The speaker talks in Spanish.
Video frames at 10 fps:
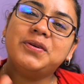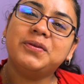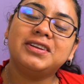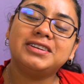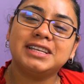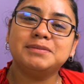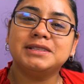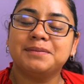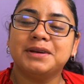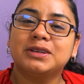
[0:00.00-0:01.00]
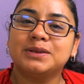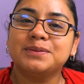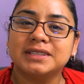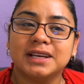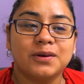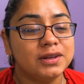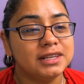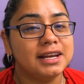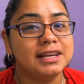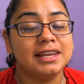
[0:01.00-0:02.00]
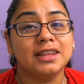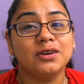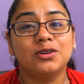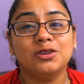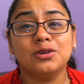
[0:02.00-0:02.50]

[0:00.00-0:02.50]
Muy pues, buenos días mis amigos, ¿cómo se encuentran el día de hoy?